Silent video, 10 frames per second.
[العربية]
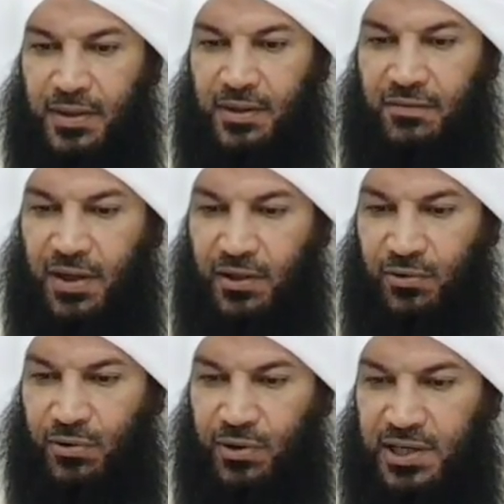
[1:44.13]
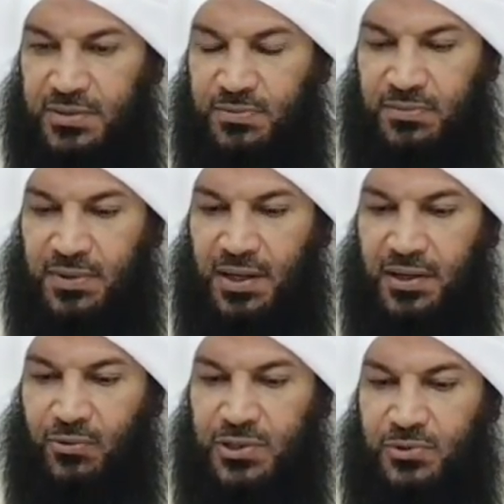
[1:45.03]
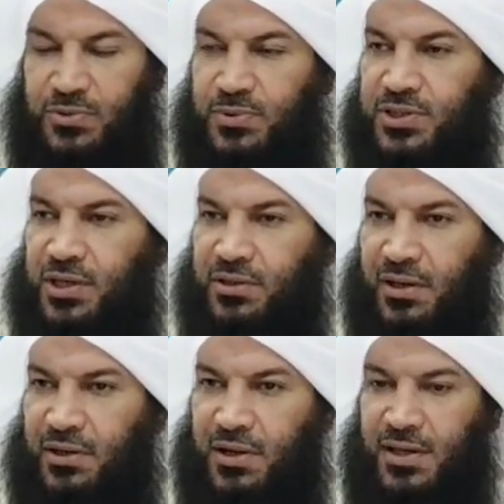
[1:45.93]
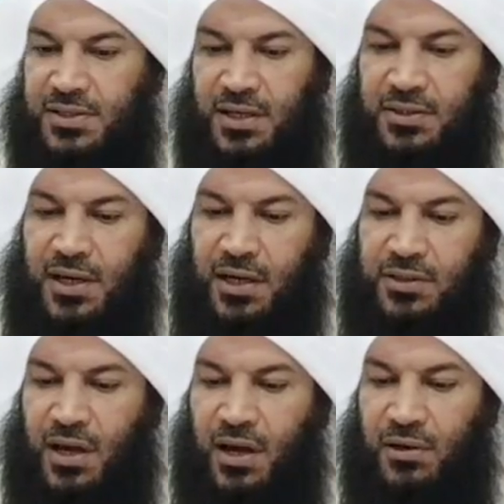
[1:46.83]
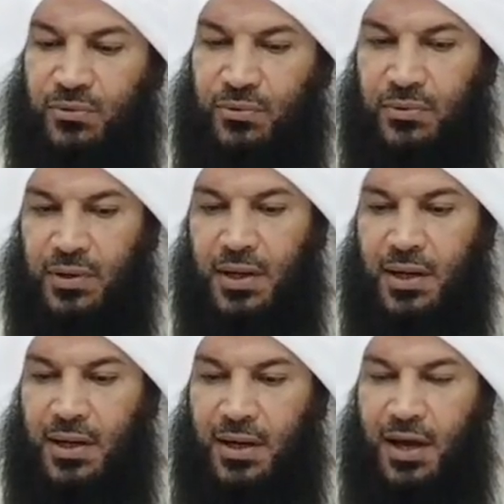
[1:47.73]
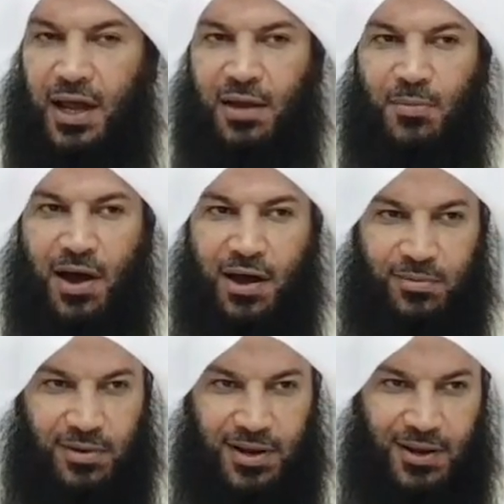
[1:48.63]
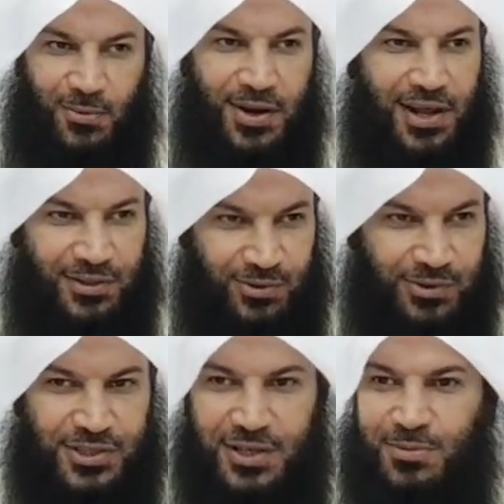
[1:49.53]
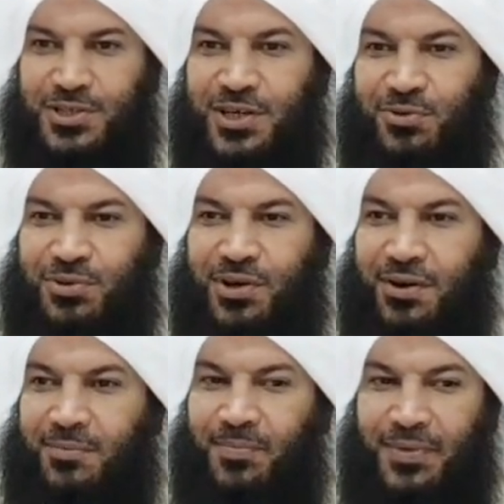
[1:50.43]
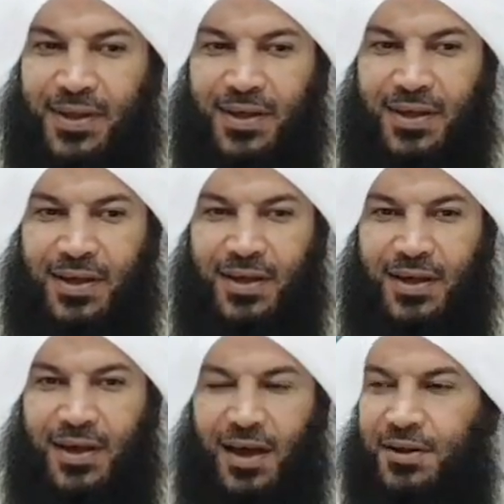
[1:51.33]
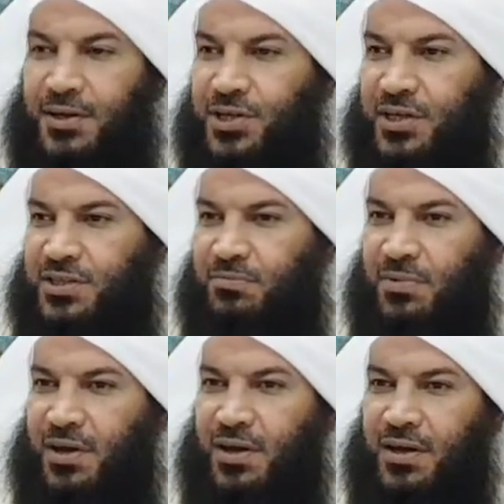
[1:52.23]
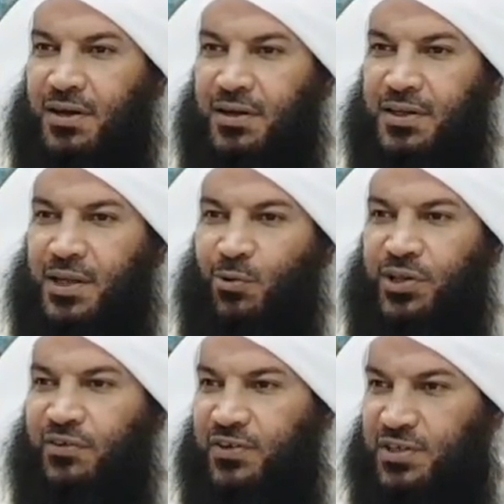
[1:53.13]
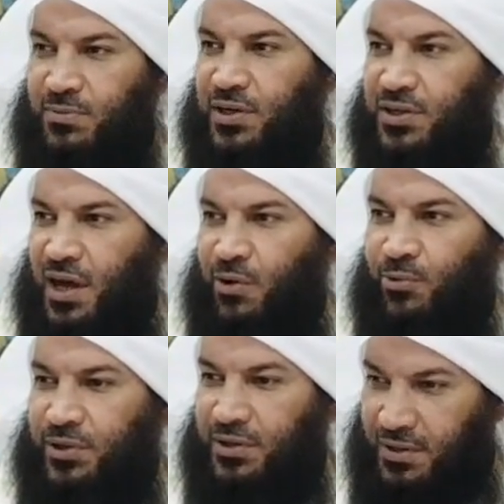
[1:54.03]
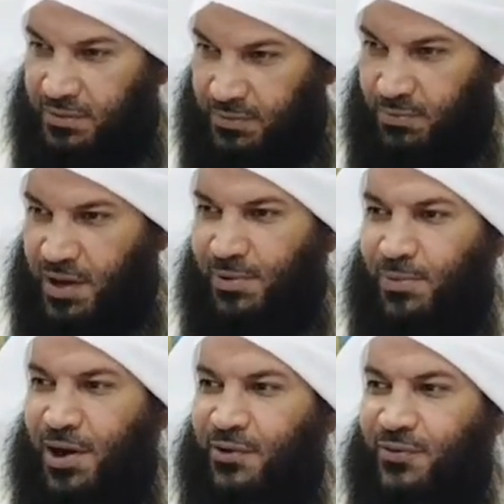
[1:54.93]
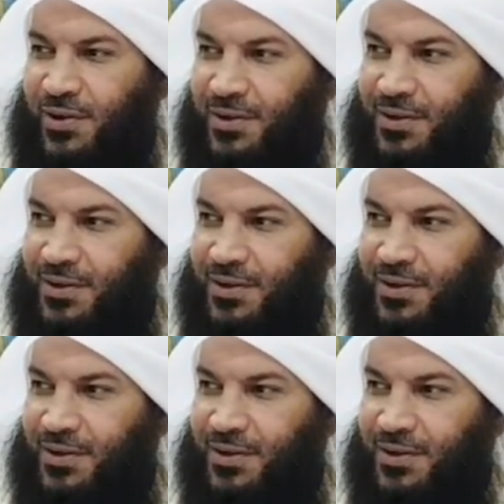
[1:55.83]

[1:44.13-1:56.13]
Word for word: فهذا كله ايش مما يوسوس به الشيطان للناس حتى يحتالوا على محارم الله وانا اذكر شيء بالشيء يذكر ان شخصا ما توظف في جمعيه تعاونيه من باب المعرفه